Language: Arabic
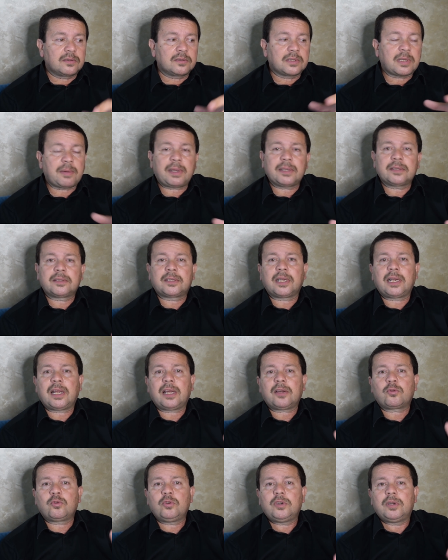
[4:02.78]
طبعا
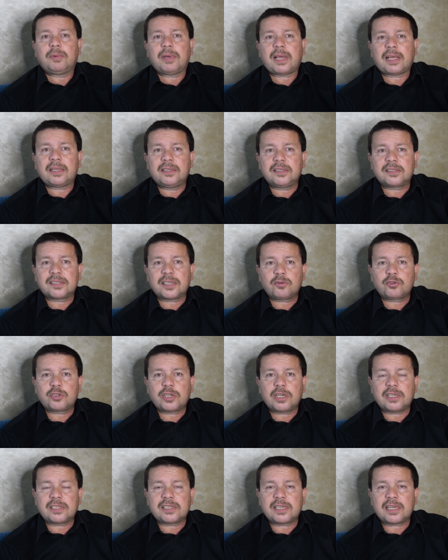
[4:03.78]
طلع كل ما حد يساله
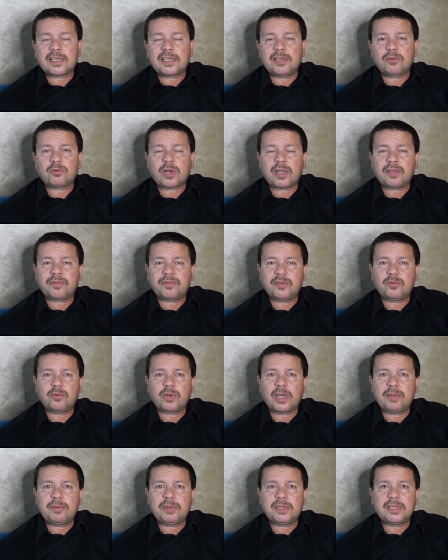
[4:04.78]
شيء عزيك ليه ورايح فين
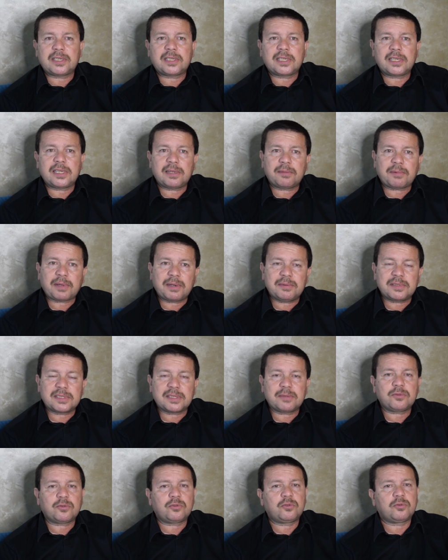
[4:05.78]
وجاي منين ده انت هنا معانا من
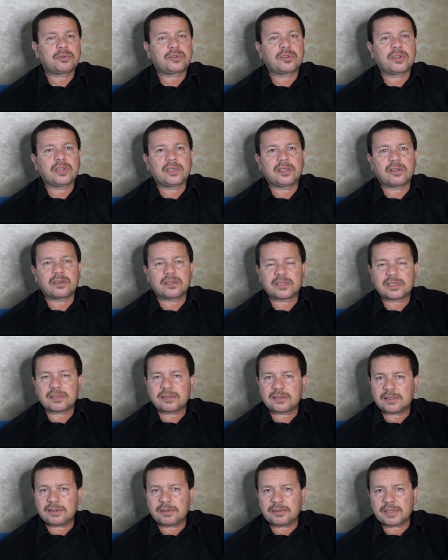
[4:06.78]
زمان يقول لهم الراجل جاري
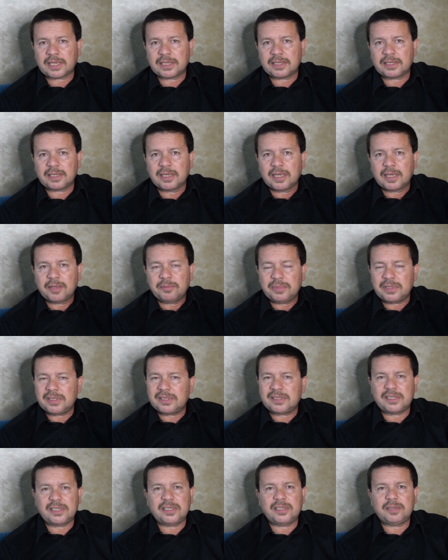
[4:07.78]
يعني
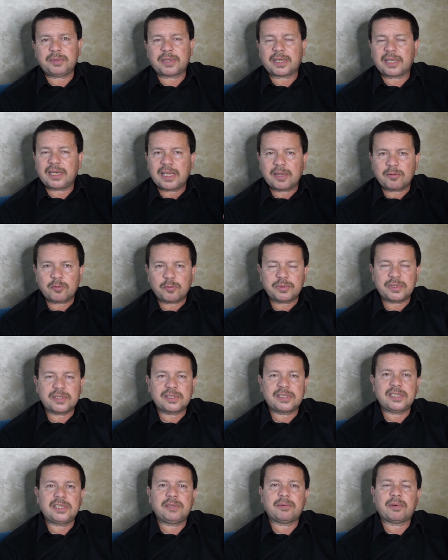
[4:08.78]
بيأذيني بكلامه
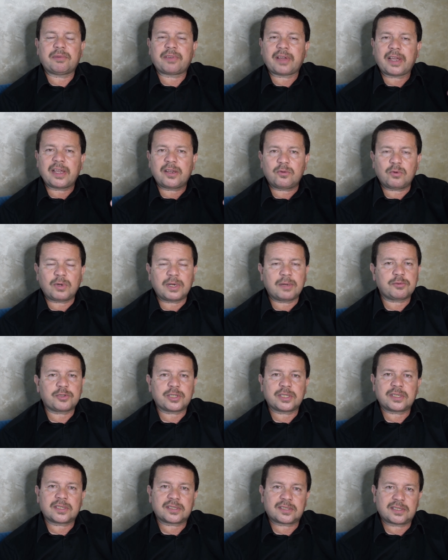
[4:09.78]
بيأذيني بافعاله وانا مش
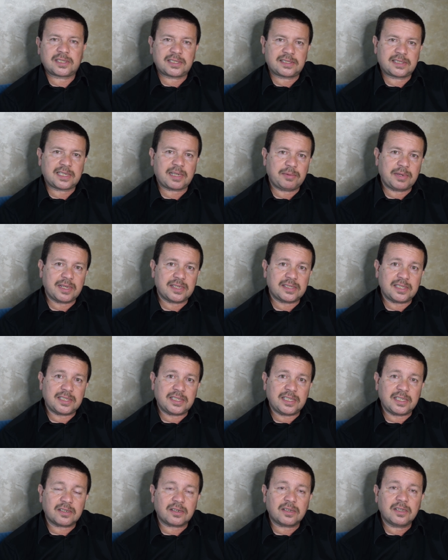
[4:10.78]
قادر استحمل هذه
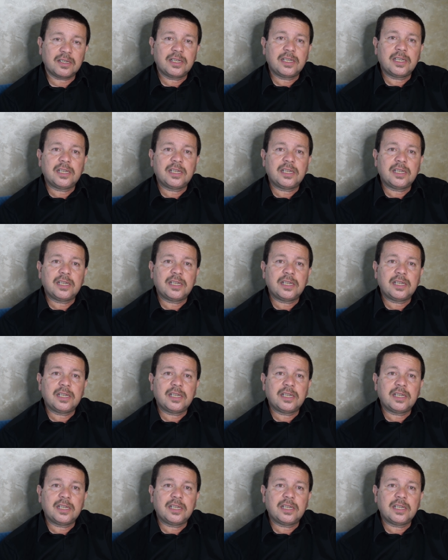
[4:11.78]
الجيره